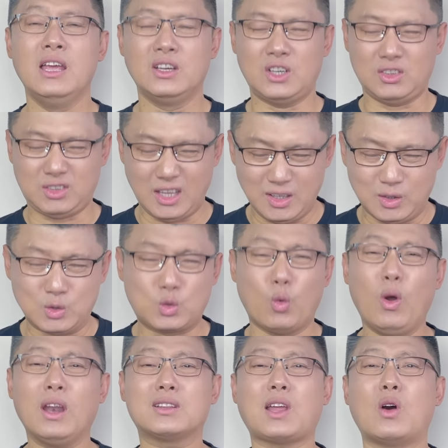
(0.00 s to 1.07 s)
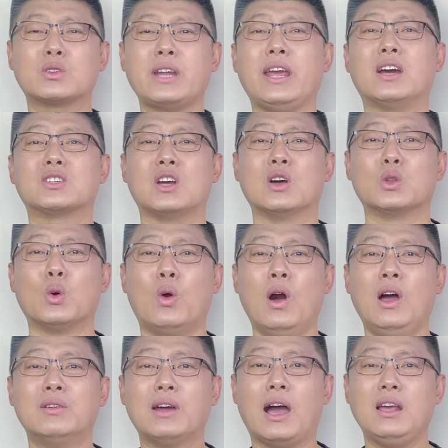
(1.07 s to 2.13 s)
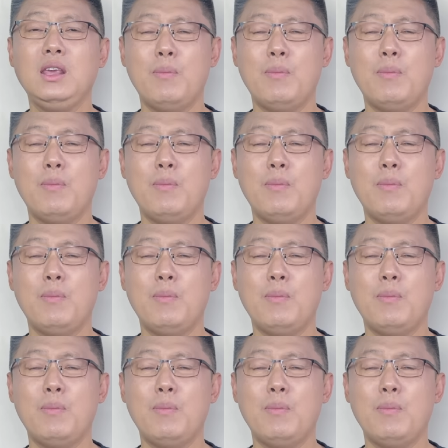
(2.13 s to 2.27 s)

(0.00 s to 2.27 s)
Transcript: 这顶多了到这个程度是吧？